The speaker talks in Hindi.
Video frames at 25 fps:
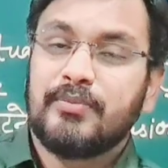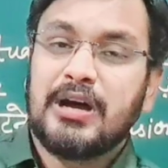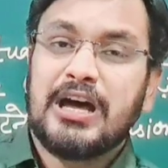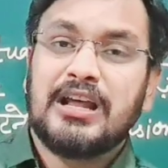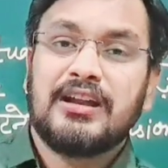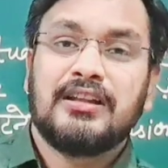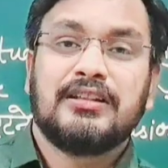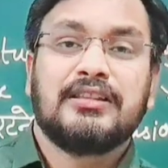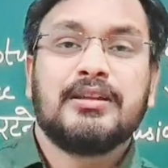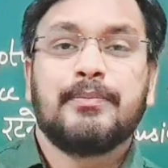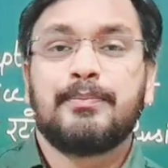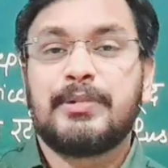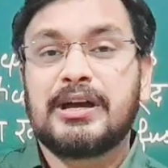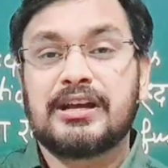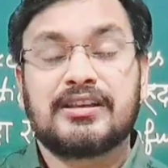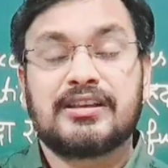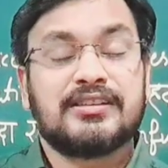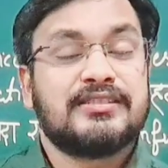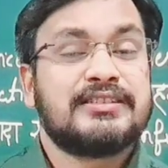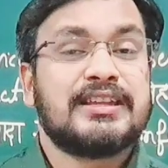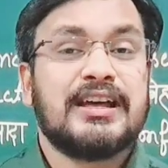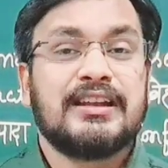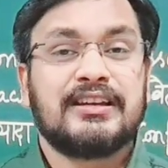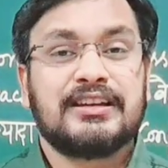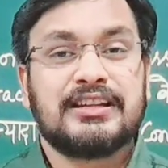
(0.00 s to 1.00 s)
भारत ने
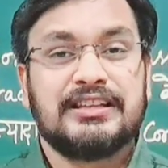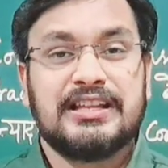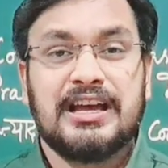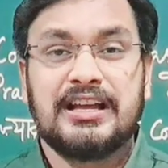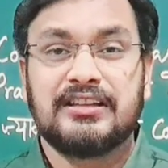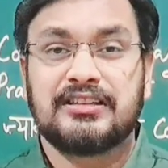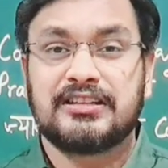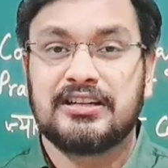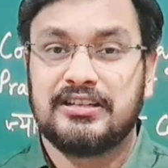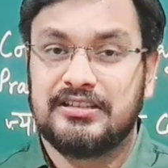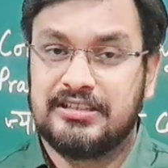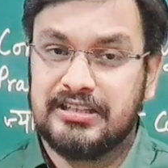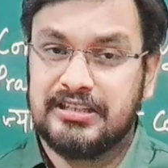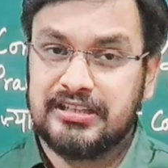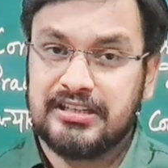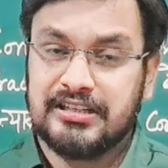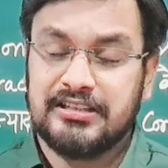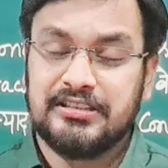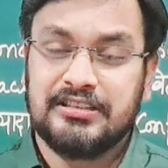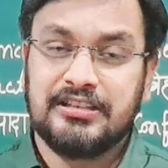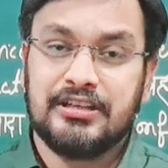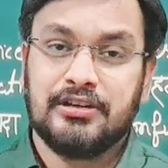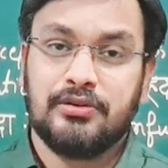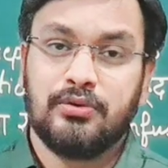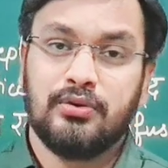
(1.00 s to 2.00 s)
पाकिस्तान के दांत खट्टे कर
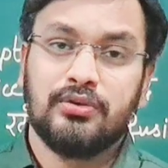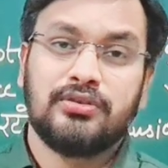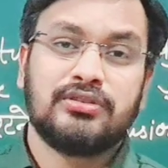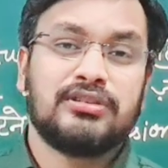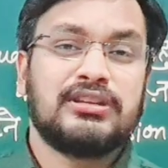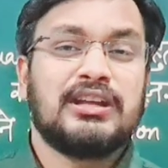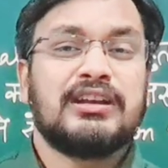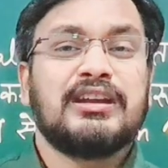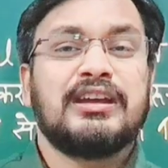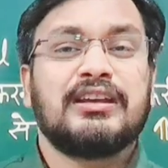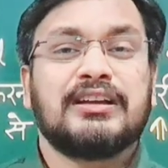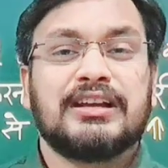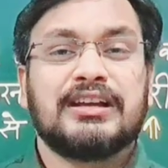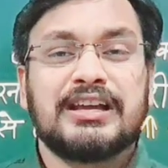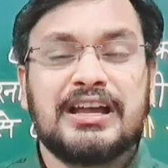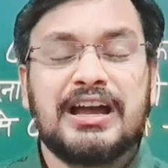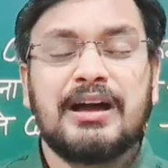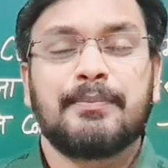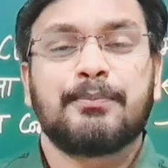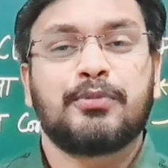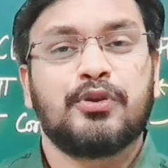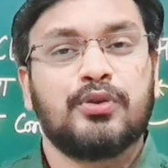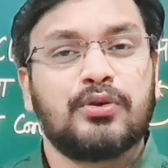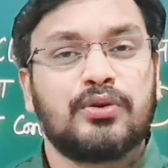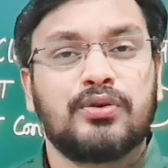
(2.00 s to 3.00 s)
दिए उस तरह के
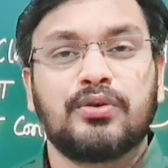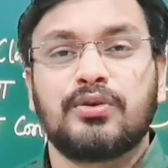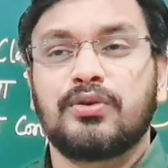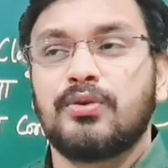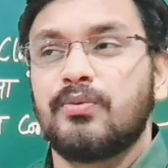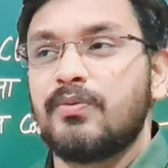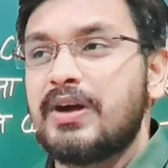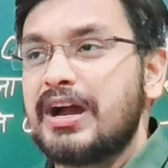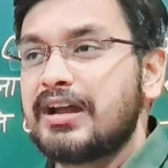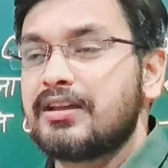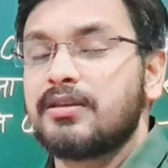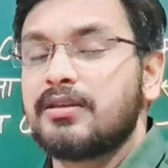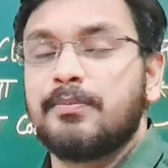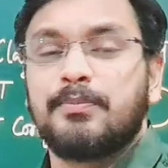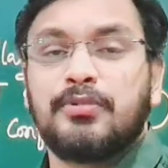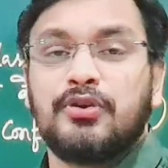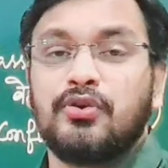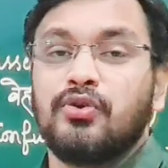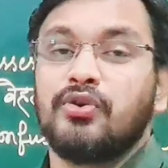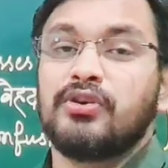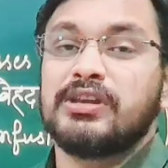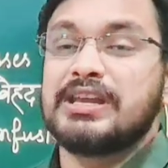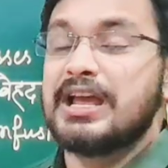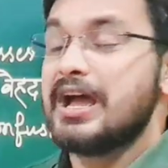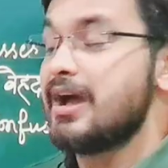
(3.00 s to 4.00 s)
आप लोगों को वाक्य
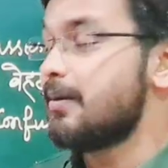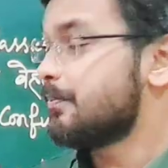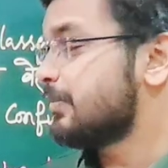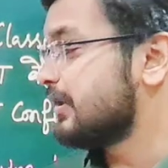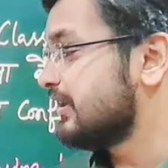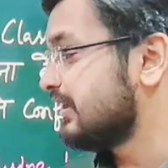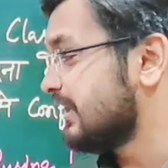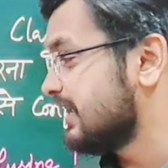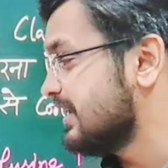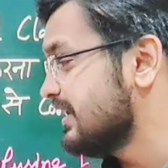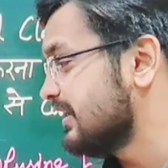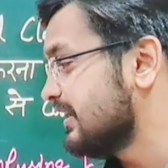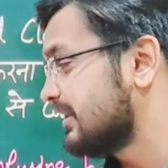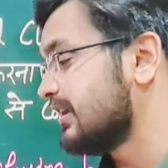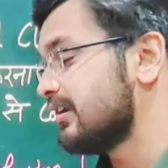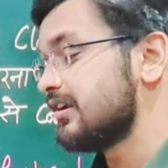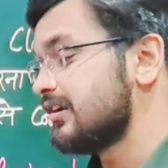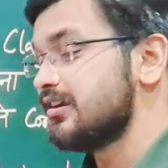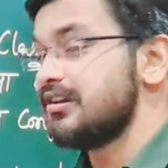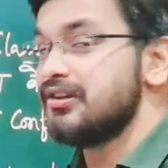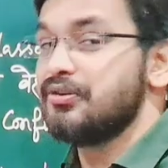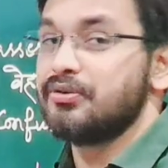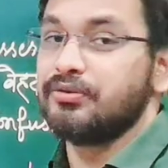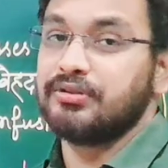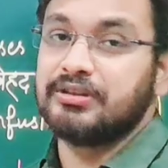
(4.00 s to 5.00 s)
प्रयोग यहाँ पर नहीं
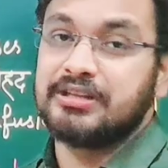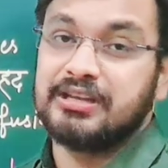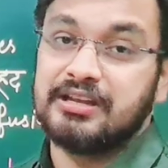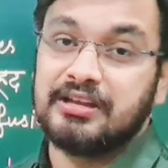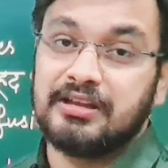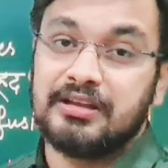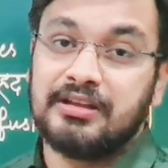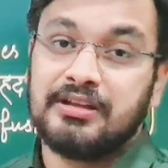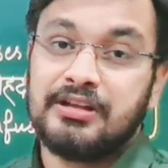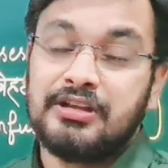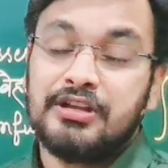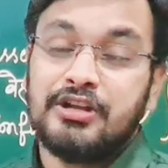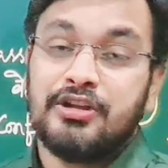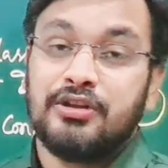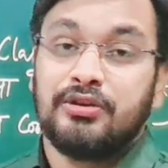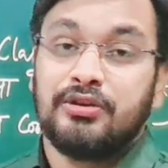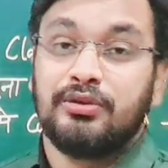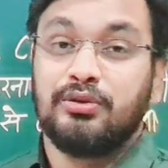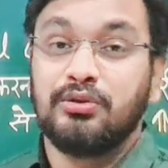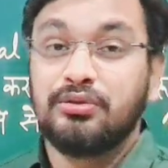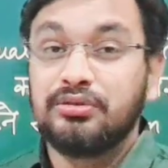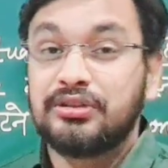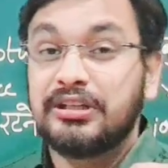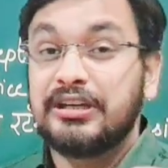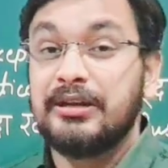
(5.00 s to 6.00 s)
करने होते हैं
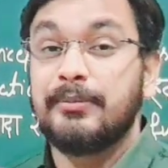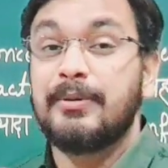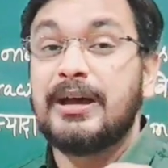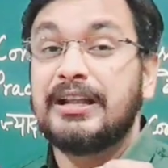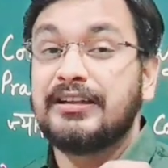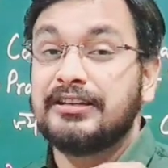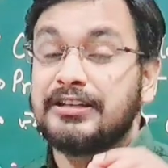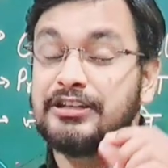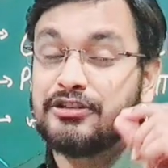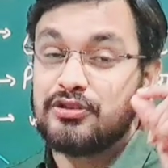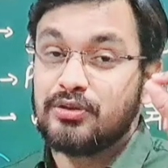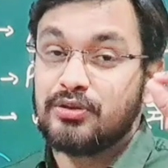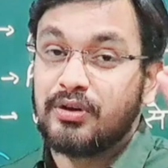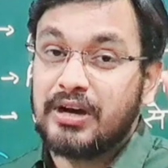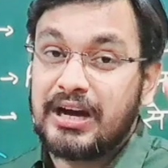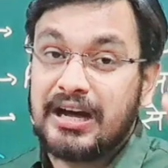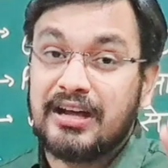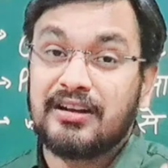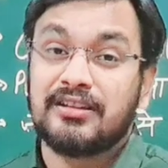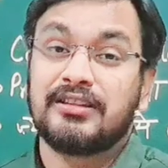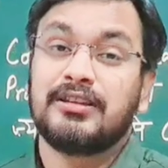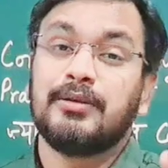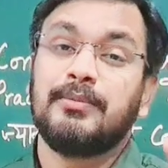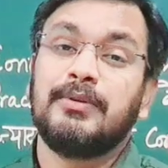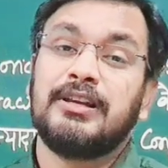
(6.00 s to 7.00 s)
दूसरी बात की जो
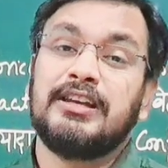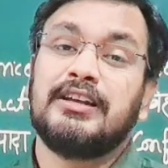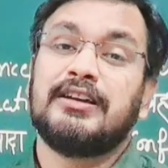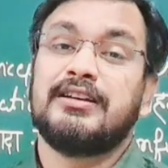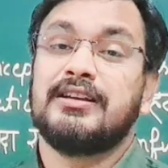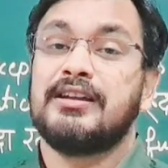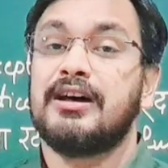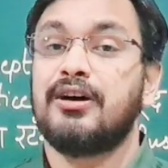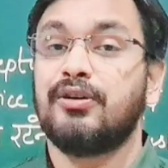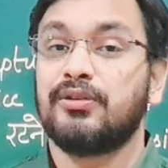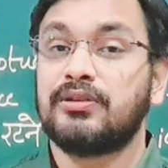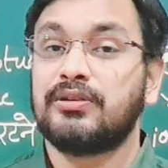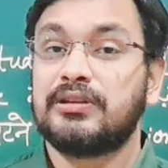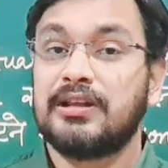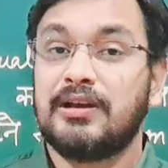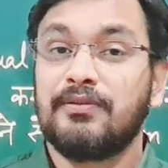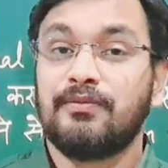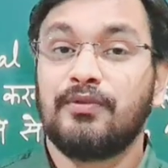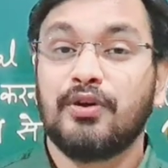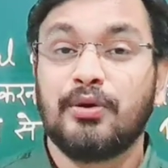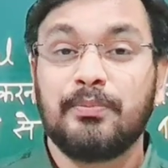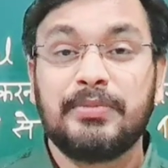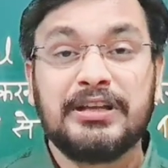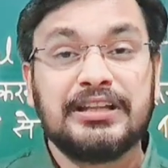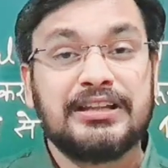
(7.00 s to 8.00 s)
अर्थ भी लिखना होता है
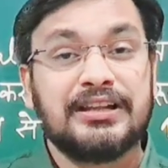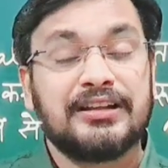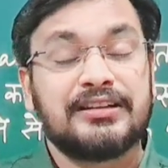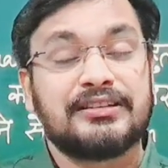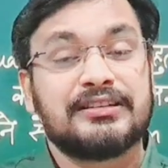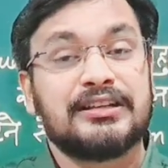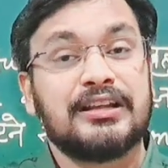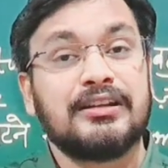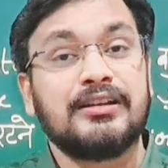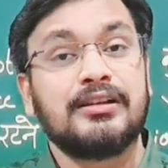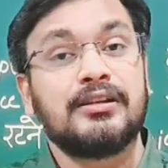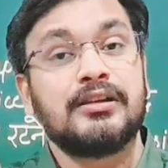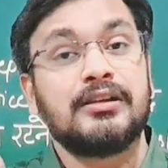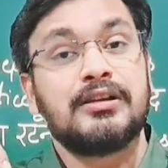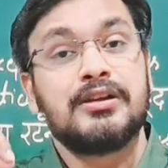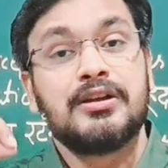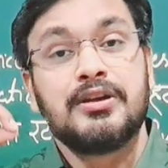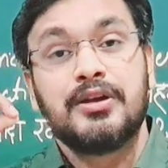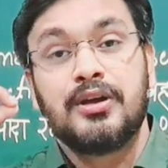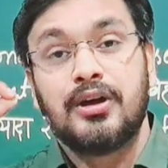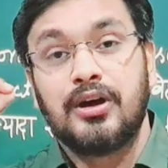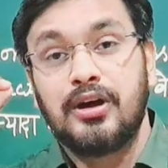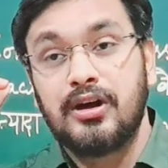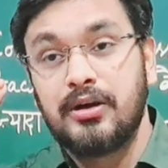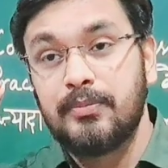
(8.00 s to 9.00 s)
वो भी दरअसल
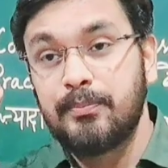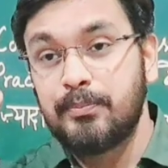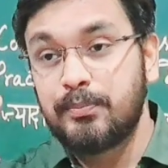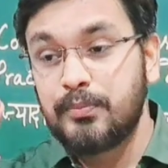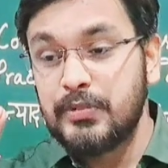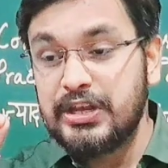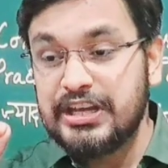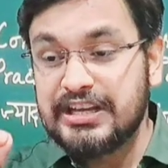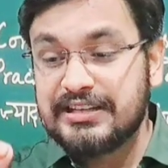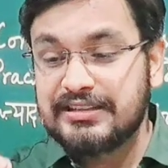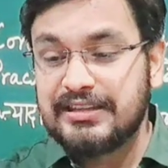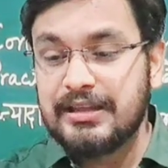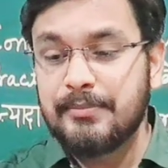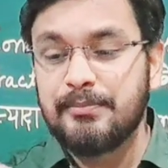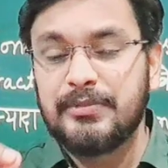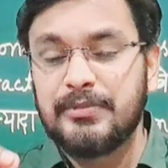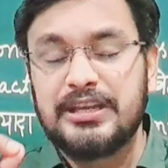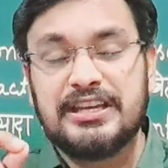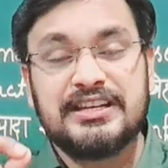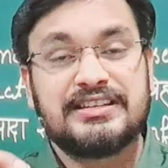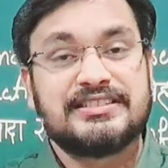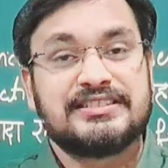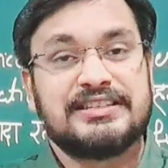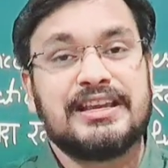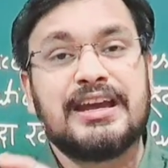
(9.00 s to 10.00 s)
एकदम
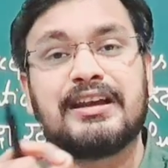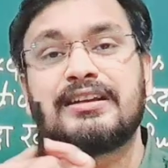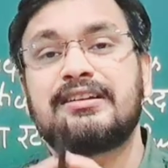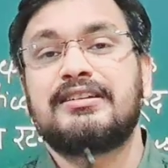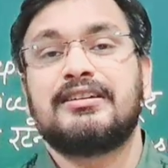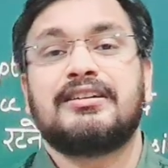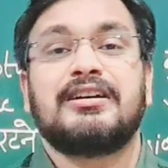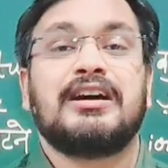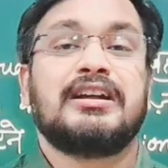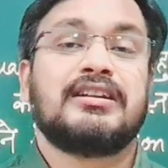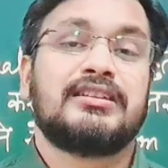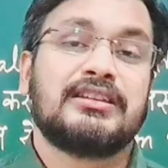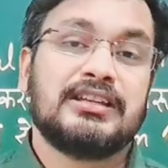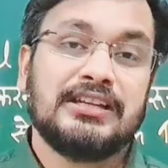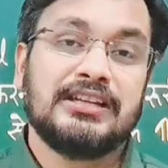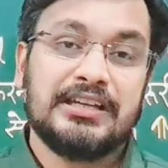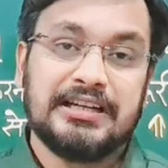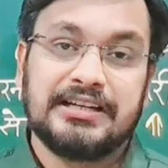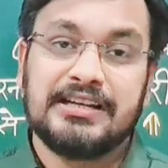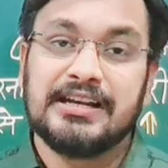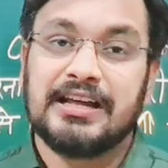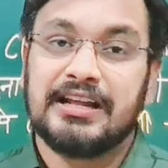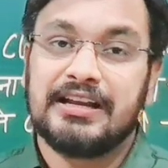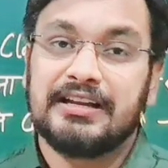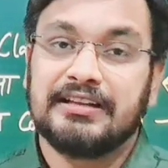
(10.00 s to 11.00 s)
एग्जैक्ट अर्थ
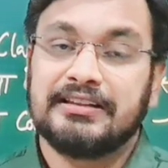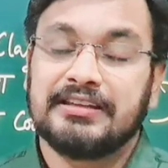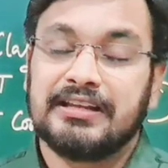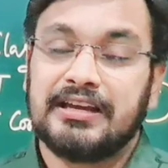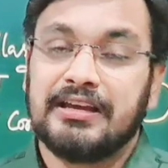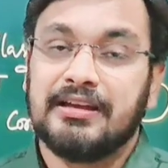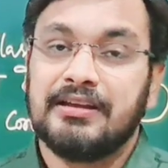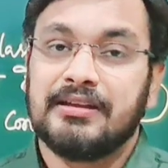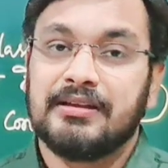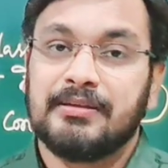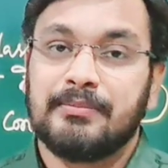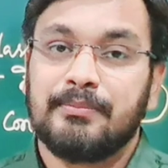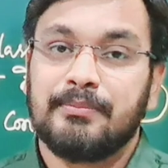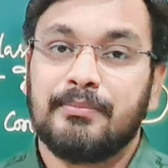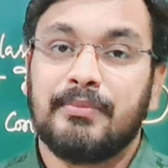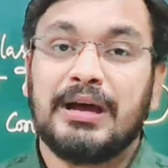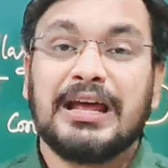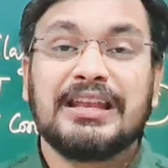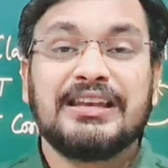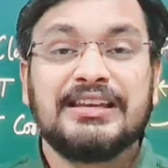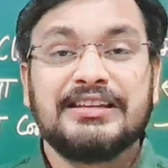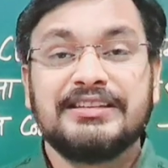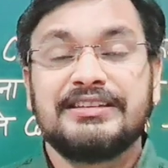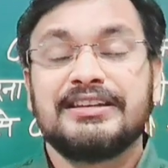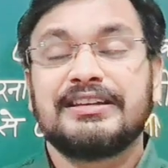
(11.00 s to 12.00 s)
लिखना रहता है
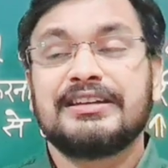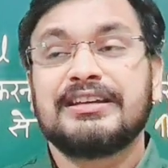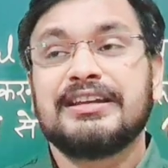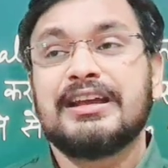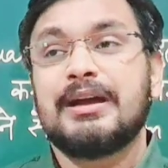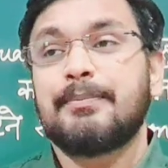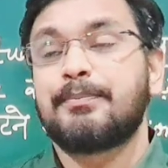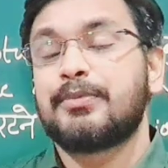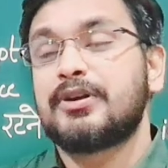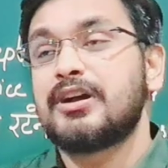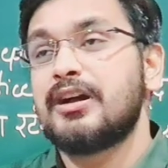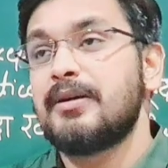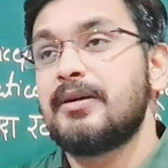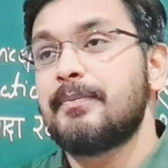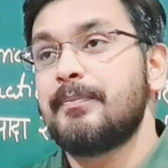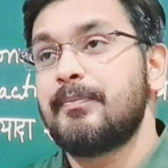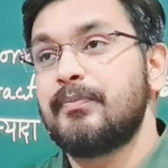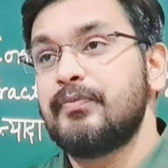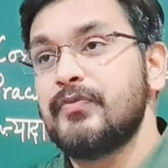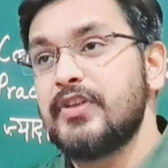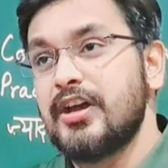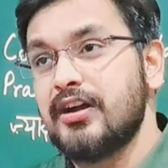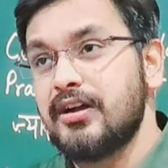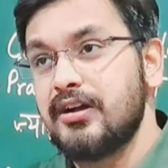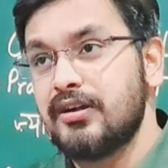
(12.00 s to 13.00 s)
मान लीजिए कि आपका
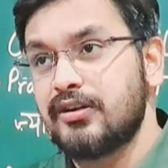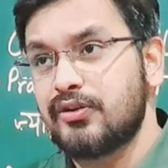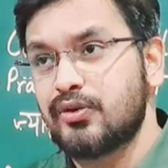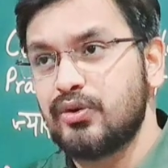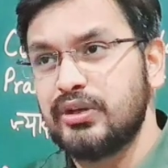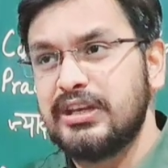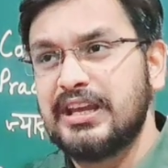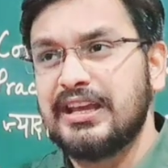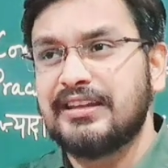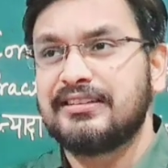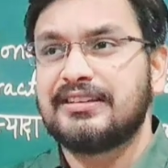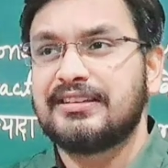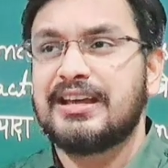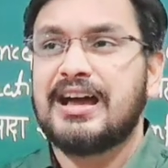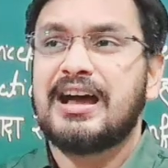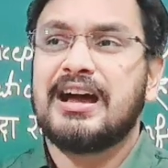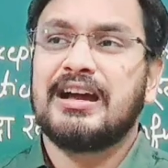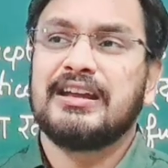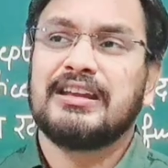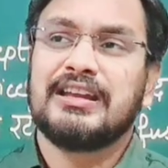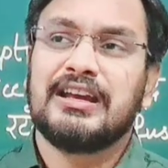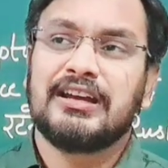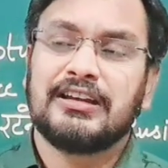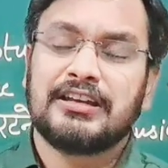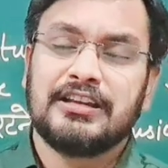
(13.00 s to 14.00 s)
आ, कोई ऐसा
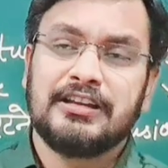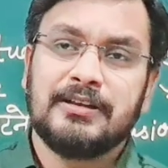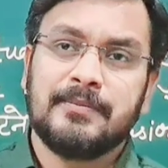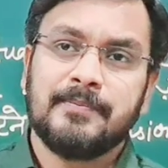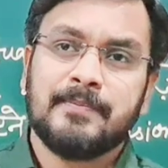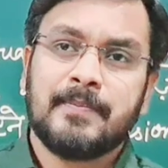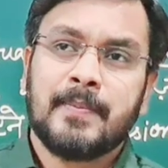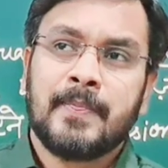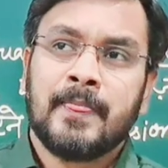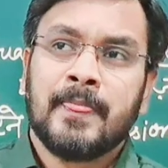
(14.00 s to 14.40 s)
आ गया कि